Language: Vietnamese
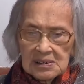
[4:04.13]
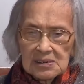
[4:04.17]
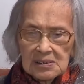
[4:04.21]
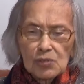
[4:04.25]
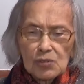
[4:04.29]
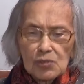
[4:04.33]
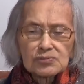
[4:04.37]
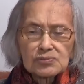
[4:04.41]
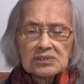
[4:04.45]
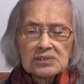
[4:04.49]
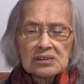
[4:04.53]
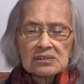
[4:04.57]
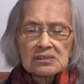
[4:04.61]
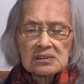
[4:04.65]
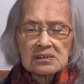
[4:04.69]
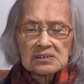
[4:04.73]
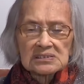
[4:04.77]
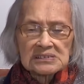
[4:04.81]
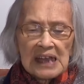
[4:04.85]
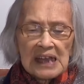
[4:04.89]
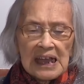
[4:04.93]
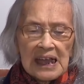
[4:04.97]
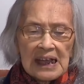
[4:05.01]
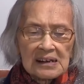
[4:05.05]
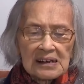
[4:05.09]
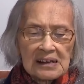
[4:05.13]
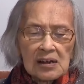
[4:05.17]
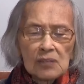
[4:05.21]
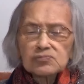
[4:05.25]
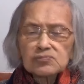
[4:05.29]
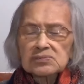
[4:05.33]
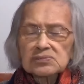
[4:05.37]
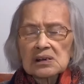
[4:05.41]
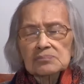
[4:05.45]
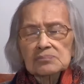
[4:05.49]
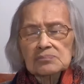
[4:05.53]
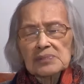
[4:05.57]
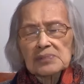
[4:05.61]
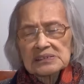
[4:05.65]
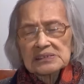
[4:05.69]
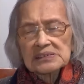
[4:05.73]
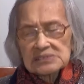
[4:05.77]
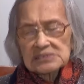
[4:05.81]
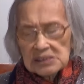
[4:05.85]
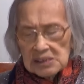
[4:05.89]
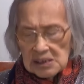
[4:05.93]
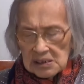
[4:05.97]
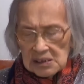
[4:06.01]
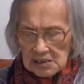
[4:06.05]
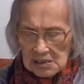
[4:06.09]
lúc trước ở nhà không được biết
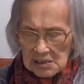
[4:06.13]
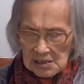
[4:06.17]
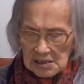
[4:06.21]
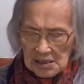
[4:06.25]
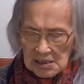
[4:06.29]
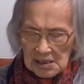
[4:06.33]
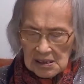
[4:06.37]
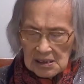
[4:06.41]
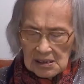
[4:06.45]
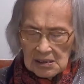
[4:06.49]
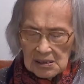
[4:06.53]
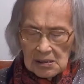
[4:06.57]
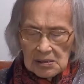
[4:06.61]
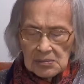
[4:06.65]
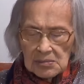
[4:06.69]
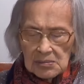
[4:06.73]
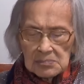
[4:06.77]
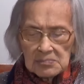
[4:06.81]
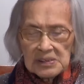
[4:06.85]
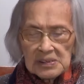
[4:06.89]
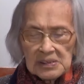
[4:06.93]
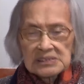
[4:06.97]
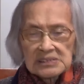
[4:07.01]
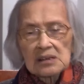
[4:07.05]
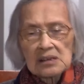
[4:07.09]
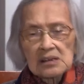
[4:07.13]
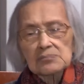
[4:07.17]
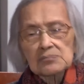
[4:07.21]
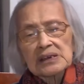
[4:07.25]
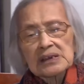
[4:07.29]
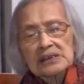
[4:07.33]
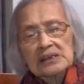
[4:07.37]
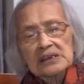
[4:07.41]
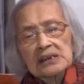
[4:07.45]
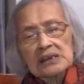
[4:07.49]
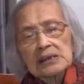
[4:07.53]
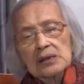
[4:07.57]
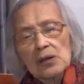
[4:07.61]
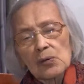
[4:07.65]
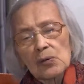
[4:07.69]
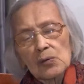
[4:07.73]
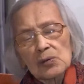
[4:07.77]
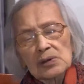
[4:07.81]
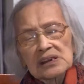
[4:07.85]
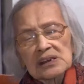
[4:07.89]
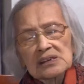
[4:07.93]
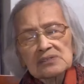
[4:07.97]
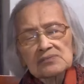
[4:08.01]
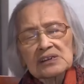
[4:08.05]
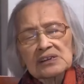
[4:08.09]
gì bây giờ mình
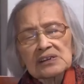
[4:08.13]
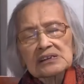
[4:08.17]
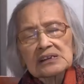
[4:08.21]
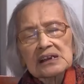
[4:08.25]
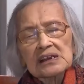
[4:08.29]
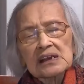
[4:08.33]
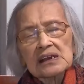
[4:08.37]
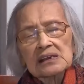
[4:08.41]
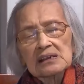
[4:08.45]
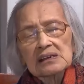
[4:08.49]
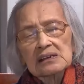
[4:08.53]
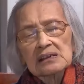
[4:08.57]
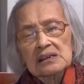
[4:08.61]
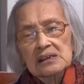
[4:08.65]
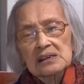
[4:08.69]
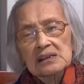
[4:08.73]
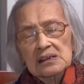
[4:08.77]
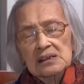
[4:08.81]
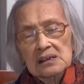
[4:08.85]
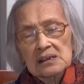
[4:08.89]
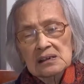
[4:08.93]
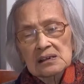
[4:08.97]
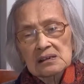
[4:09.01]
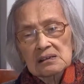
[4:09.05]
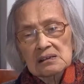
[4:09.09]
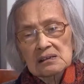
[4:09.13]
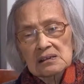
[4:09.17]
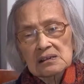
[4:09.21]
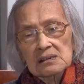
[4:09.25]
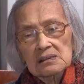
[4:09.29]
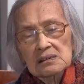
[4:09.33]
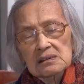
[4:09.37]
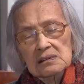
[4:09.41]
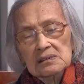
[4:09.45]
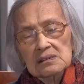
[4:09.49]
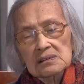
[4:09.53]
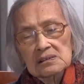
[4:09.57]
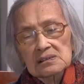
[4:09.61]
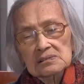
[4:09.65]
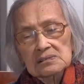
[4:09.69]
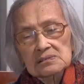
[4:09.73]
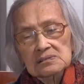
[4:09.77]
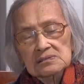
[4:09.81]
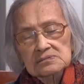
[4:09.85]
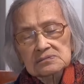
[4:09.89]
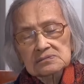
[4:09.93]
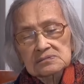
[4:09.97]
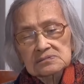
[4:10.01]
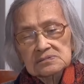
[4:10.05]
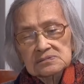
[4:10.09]
hiểu cái vấn đề ờ,
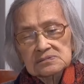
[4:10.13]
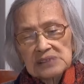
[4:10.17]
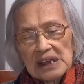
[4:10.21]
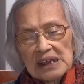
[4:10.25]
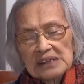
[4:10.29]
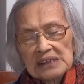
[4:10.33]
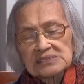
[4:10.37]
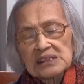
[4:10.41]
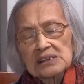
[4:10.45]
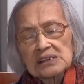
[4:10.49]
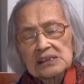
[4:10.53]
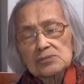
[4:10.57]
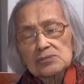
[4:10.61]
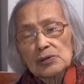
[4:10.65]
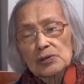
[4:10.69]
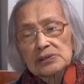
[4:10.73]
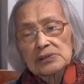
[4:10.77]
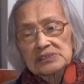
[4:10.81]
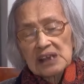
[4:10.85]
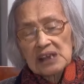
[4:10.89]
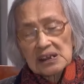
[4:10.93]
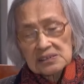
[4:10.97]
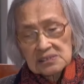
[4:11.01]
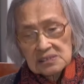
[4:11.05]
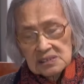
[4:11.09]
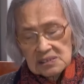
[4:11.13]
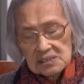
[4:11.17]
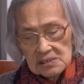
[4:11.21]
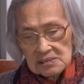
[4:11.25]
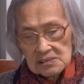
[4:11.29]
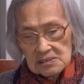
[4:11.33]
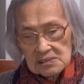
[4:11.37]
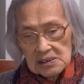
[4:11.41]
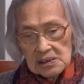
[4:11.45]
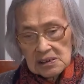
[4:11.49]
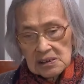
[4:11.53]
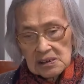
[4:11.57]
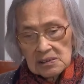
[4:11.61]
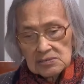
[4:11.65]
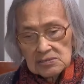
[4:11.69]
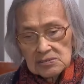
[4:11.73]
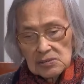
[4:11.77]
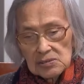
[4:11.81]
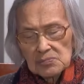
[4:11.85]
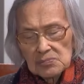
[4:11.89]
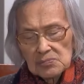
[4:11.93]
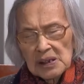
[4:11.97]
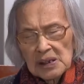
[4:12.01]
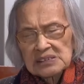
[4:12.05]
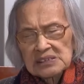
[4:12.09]
đánh đi đuổi nhật
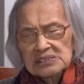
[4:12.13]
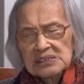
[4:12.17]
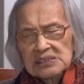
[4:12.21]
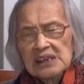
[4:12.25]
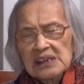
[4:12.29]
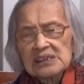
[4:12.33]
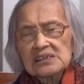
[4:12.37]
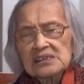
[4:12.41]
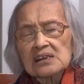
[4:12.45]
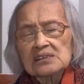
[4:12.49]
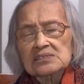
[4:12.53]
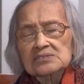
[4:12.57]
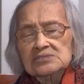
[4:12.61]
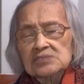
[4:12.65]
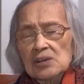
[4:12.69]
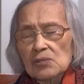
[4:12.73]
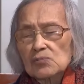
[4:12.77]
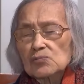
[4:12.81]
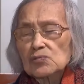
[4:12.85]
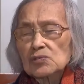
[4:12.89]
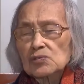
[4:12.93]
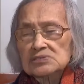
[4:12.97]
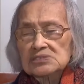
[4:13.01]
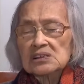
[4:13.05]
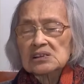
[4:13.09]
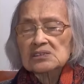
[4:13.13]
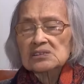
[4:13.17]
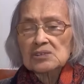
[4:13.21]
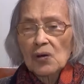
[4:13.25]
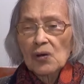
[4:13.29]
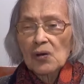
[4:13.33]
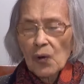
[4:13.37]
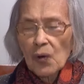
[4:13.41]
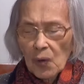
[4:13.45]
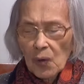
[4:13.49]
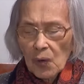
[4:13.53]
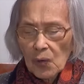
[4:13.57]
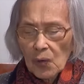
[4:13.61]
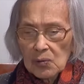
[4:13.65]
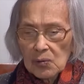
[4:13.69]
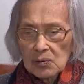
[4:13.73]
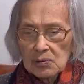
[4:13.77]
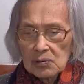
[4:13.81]
rồi mình thấy đời sống của dân khổ